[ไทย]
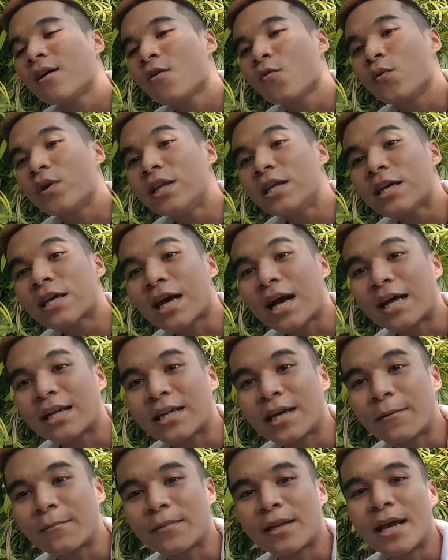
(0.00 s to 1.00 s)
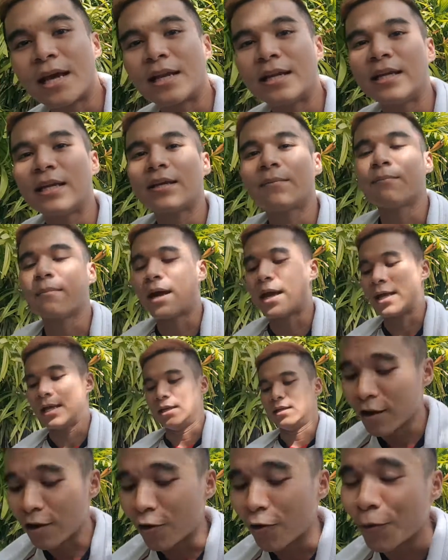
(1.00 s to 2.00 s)
วิธีการทำแทนนิ่งใหม่
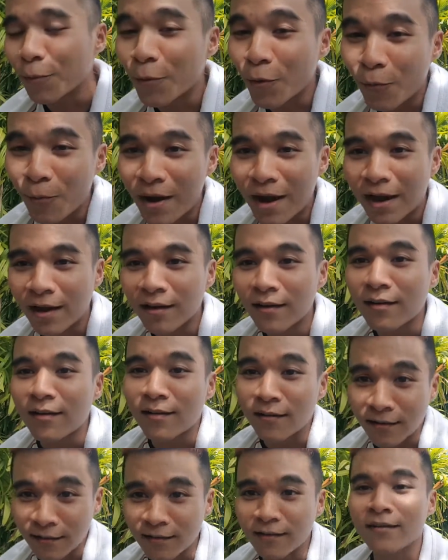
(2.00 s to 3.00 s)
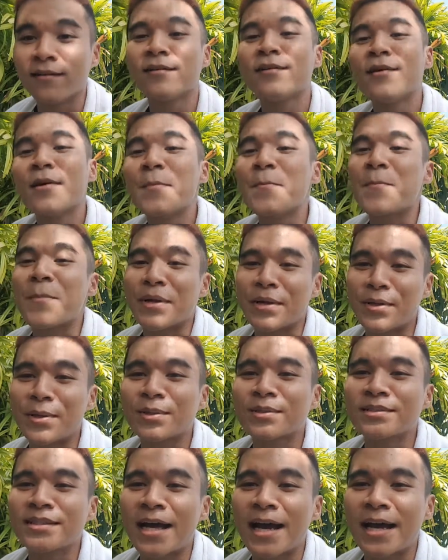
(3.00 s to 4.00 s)
ก็คนพบว่า เออ มันต้อง
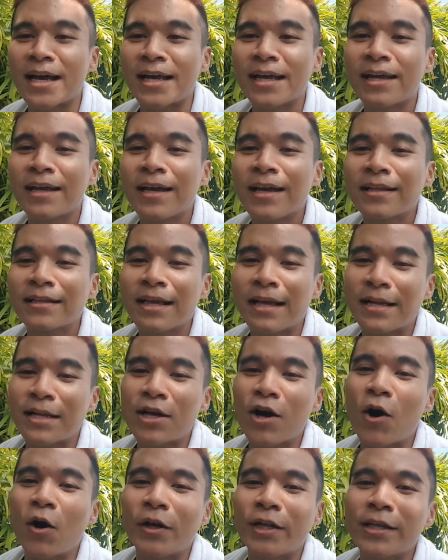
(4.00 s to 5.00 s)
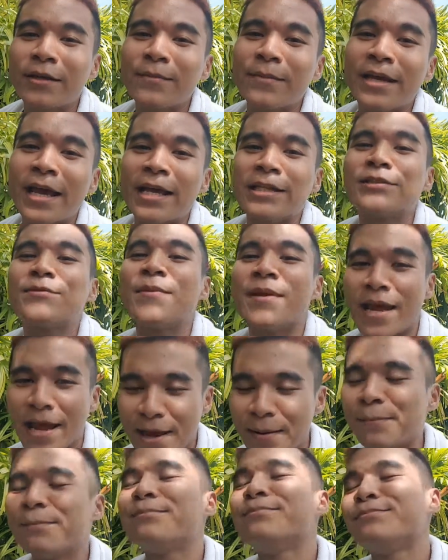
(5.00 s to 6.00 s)
ใช้แทนนิ่งออยที่มี
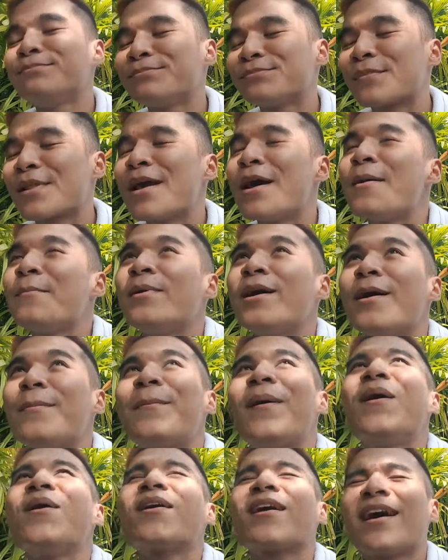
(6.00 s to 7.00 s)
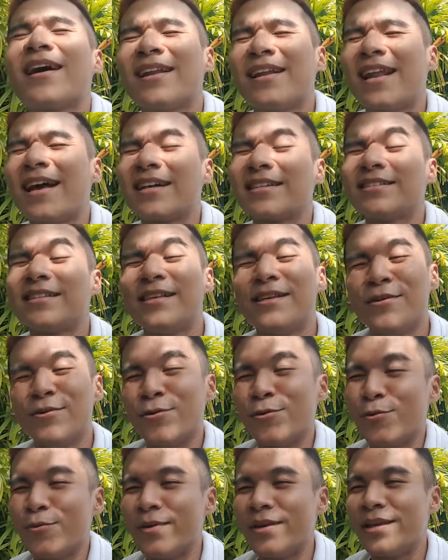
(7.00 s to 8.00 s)
SPF เพื่อป้องกันรังสี
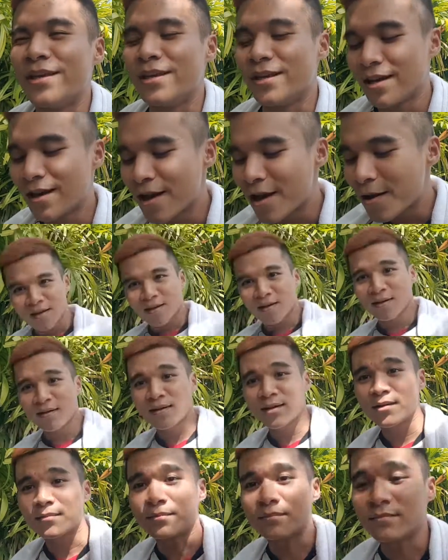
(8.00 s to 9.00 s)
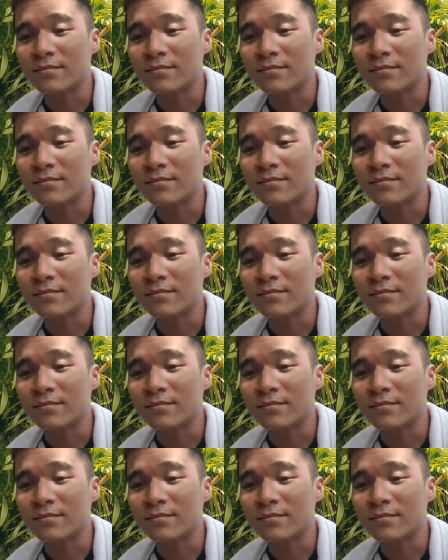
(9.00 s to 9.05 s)
UV ก็เริ่ม